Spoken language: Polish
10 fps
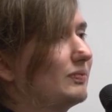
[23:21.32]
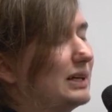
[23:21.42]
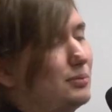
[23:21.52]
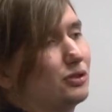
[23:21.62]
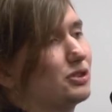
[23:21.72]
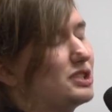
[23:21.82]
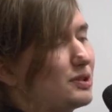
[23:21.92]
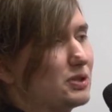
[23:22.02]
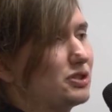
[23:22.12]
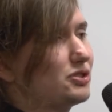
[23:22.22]
Albo ktoś
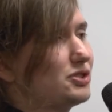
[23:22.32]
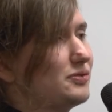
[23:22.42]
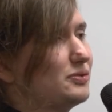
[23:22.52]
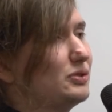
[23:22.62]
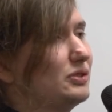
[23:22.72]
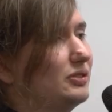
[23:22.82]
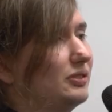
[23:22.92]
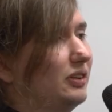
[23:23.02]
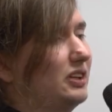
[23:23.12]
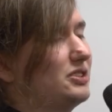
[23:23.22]
chciał przyciąć
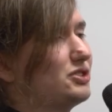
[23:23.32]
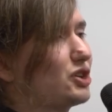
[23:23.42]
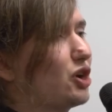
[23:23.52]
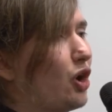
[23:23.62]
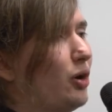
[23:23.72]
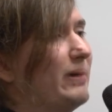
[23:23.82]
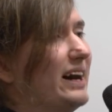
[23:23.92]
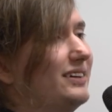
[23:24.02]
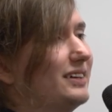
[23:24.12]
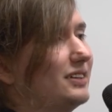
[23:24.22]
kiedyś
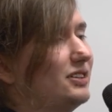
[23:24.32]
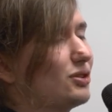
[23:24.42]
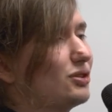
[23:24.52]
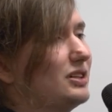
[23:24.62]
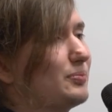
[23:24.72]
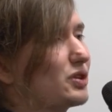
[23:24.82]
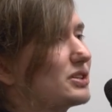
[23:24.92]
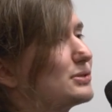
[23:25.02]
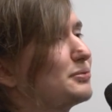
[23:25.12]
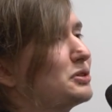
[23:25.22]
chroma i to, ile
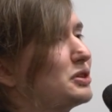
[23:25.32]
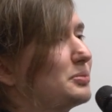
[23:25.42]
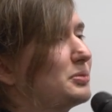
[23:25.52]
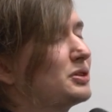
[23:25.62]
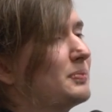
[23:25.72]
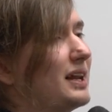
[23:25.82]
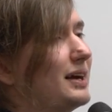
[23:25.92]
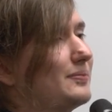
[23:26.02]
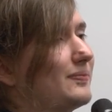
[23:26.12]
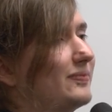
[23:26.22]
procesów on od, odpala?